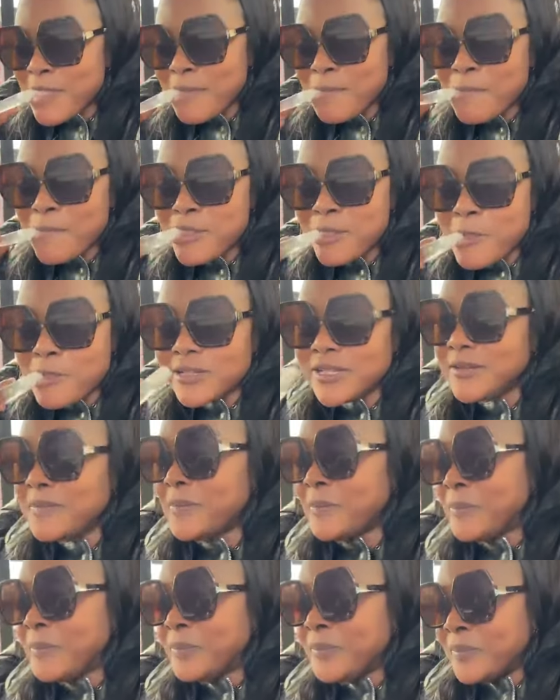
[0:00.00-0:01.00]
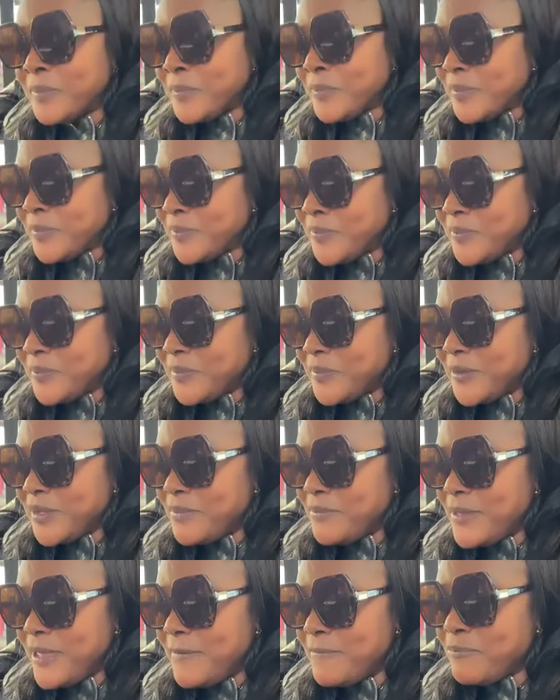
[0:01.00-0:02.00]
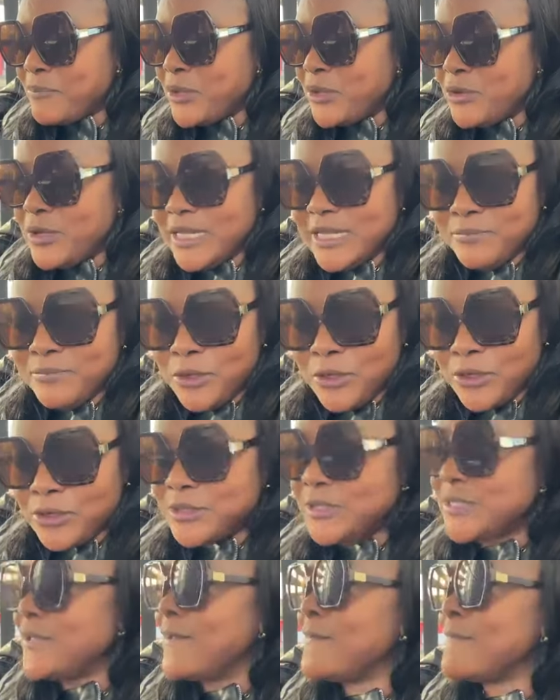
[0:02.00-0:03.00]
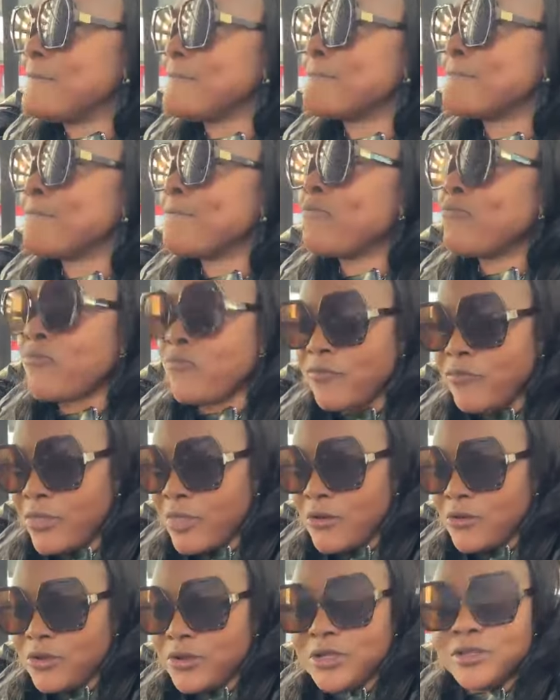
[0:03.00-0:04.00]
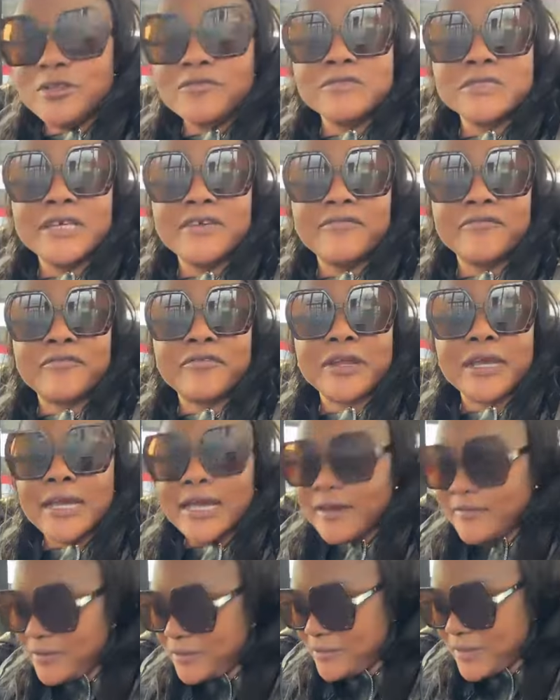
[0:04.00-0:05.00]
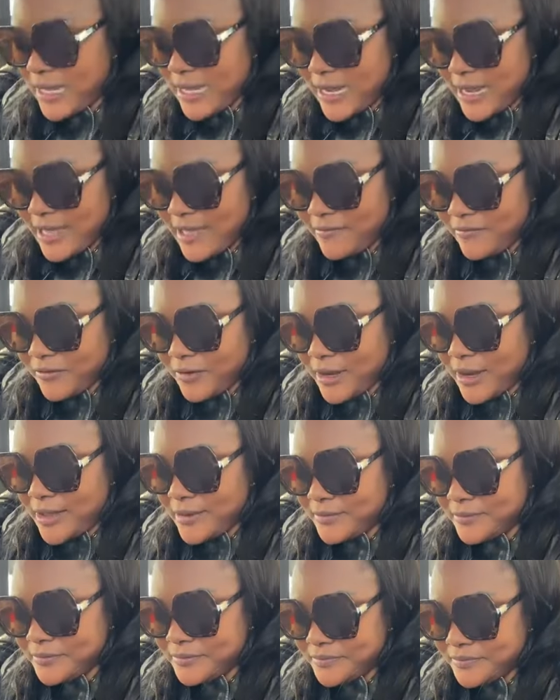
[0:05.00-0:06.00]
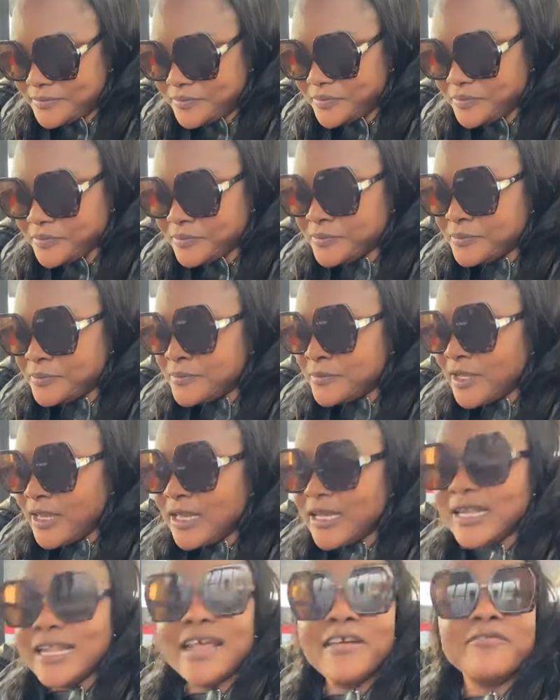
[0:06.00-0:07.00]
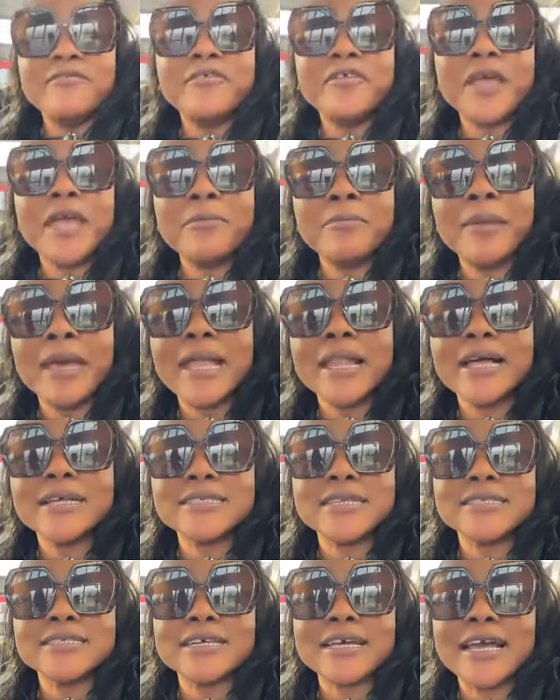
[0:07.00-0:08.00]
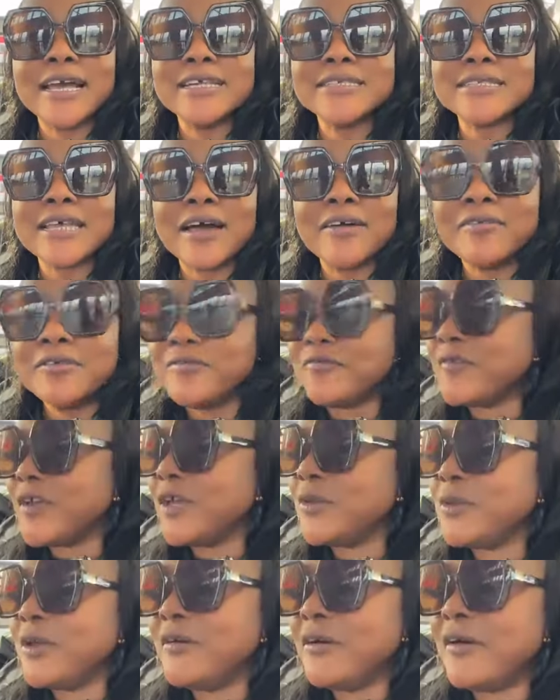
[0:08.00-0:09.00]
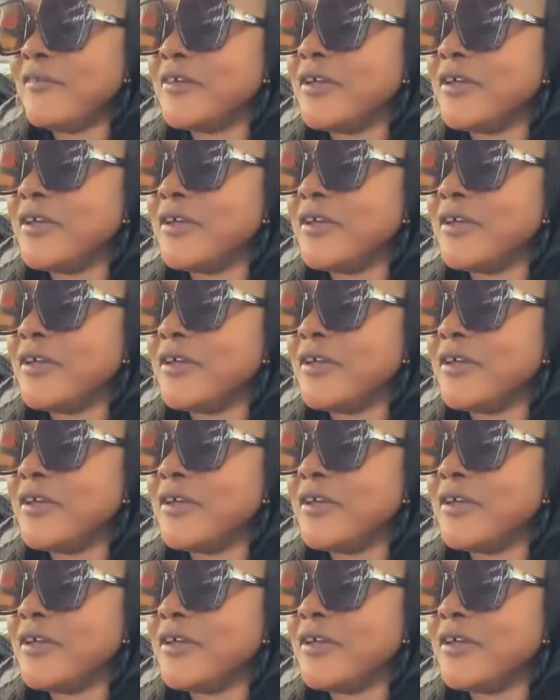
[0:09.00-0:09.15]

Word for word: mon livre Hmm, je mets un peu le lip gloss. Hmm, au lieu de vous effrayer avec mes lèvres là. Et que les vieilles mères là, c'est ce qu'elles savent faire.